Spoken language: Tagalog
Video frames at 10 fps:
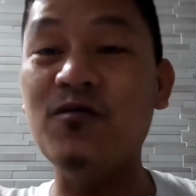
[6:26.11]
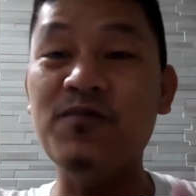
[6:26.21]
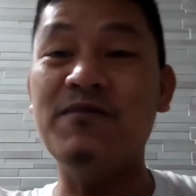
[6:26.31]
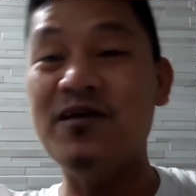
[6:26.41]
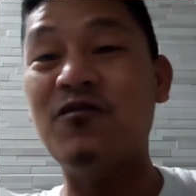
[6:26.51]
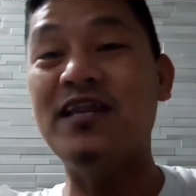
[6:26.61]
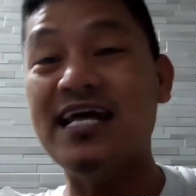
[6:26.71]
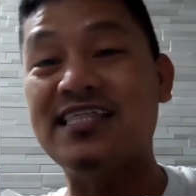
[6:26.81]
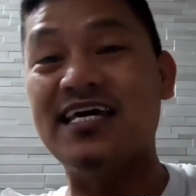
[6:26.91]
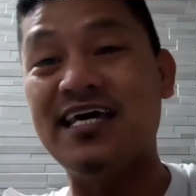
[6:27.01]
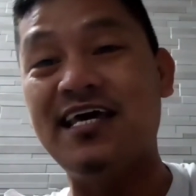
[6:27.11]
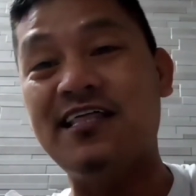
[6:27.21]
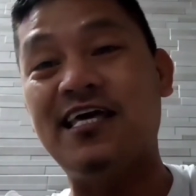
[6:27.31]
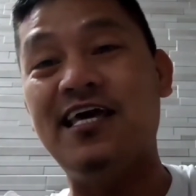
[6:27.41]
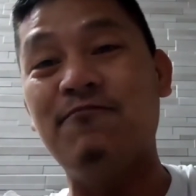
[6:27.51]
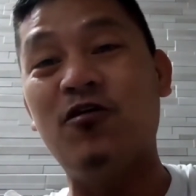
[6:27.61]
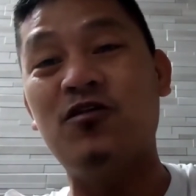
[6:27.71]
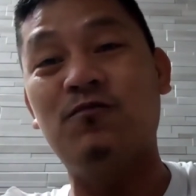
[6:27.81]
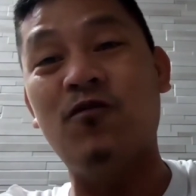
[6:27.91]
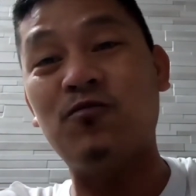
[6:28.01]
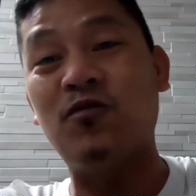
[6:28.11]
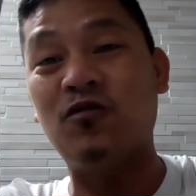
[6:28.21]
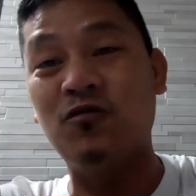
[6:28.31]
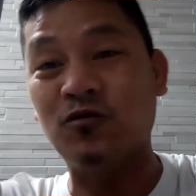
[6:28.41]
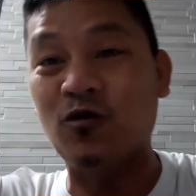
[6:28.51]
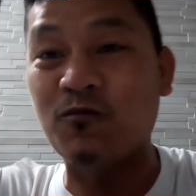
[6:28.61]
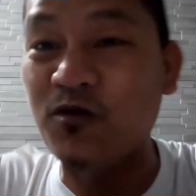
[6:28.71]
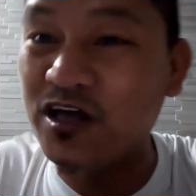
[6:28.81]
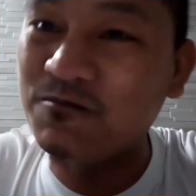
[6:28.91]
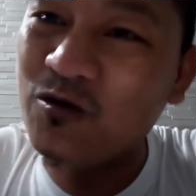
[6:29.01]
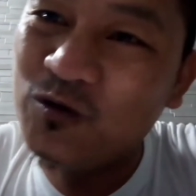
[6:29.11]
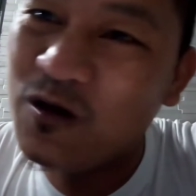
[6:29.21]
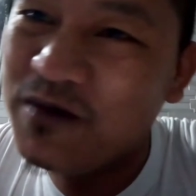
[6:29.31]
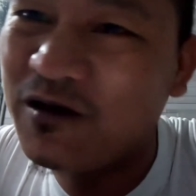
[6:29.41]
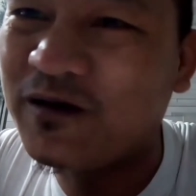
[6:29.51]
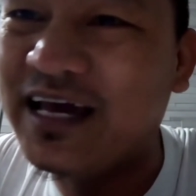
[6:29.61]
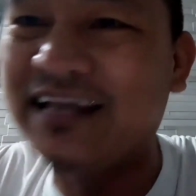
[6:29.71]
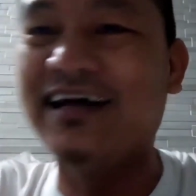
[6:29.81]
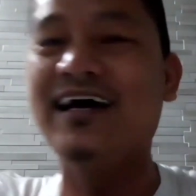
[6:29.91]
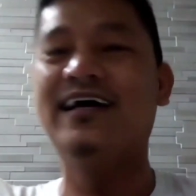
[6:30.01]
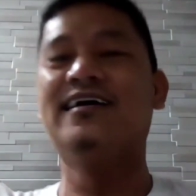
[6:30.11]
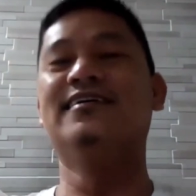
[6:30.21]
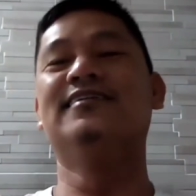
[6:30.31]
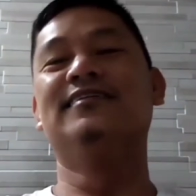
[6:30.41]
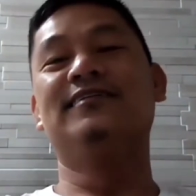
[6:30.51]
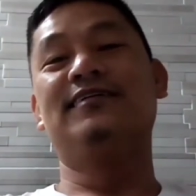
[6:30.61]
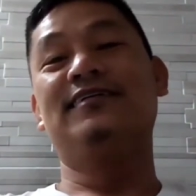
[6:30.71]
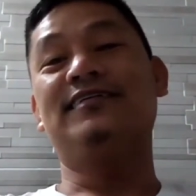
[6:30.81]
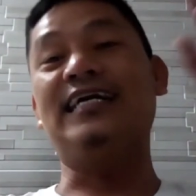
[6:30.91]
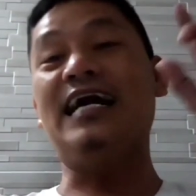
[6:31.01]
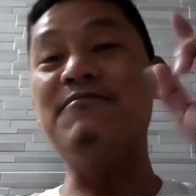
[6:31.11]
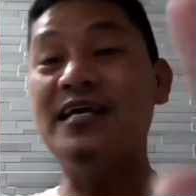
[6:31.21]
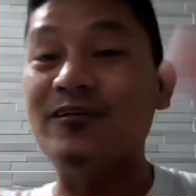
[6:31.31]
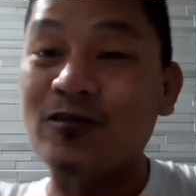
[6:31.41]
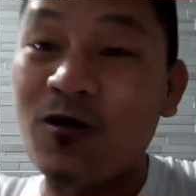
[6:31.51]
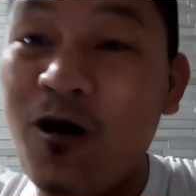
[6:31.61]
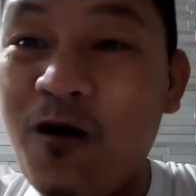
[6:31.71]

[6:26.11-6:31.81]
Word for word: May mayor niyan si si Boy, Dr. Dr. Boy Mundong mayor niyan ha. Ay kami nagtuturo.